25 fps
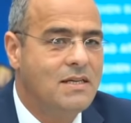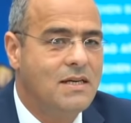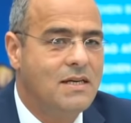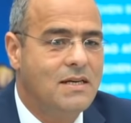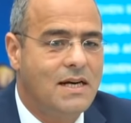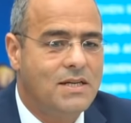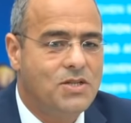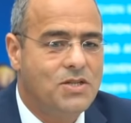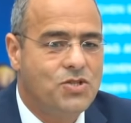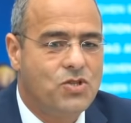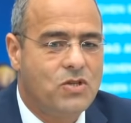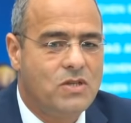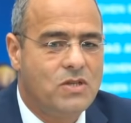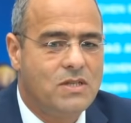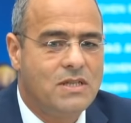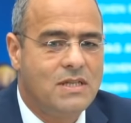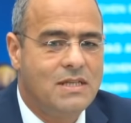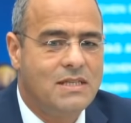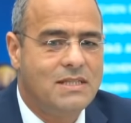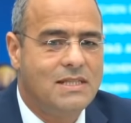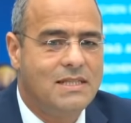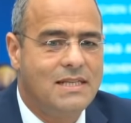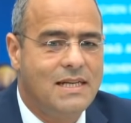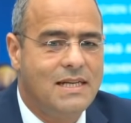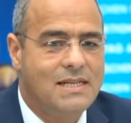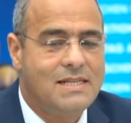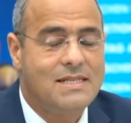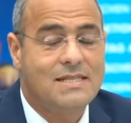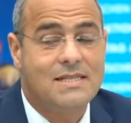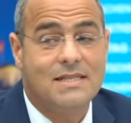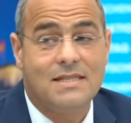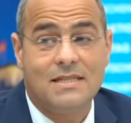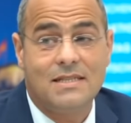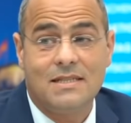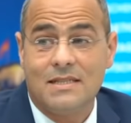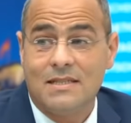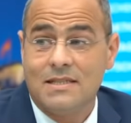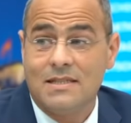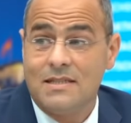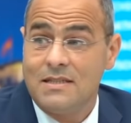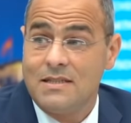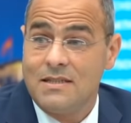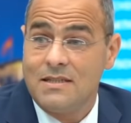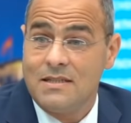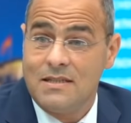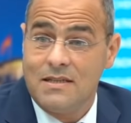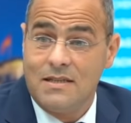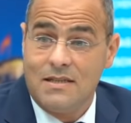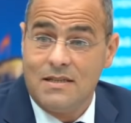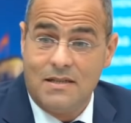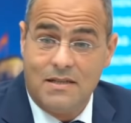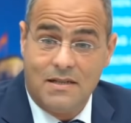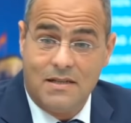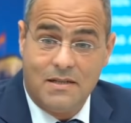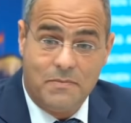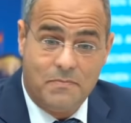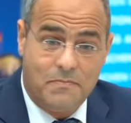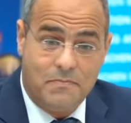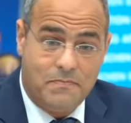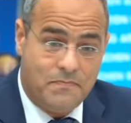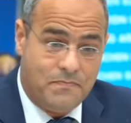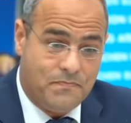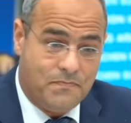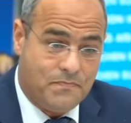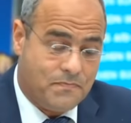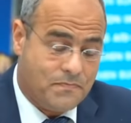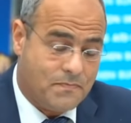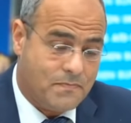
hat schon die nächste ähm,